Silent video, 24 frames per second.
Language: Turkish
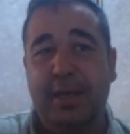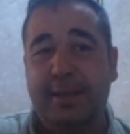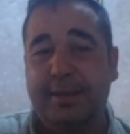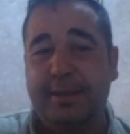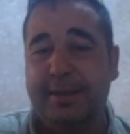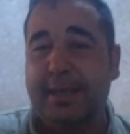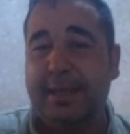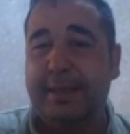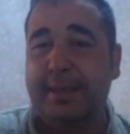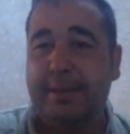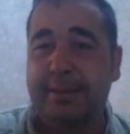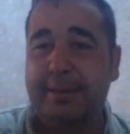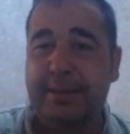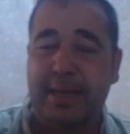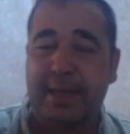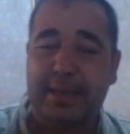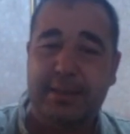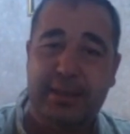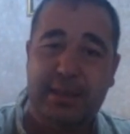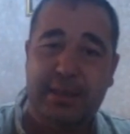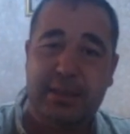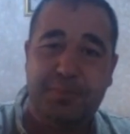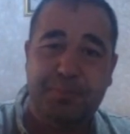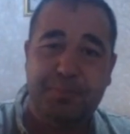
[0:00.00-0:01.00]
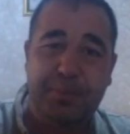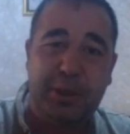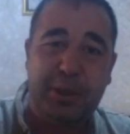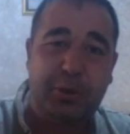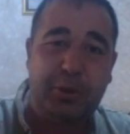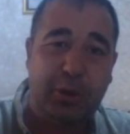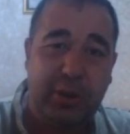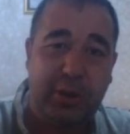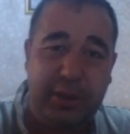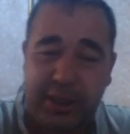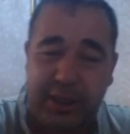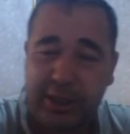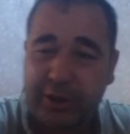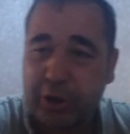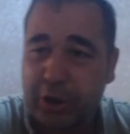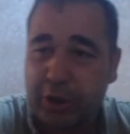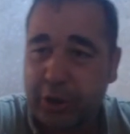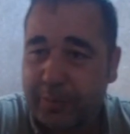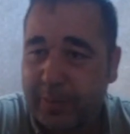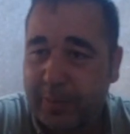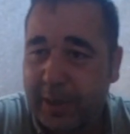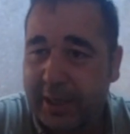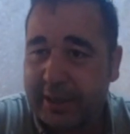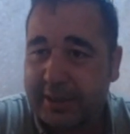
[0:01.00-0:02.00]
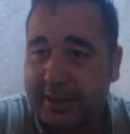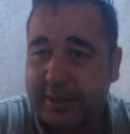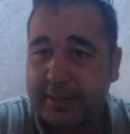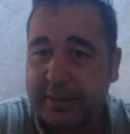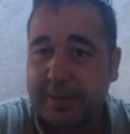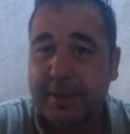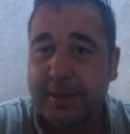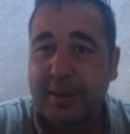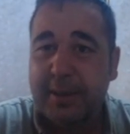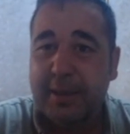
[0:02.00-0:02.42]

nedir derseniz Bitcoin, Ethereum her harici şey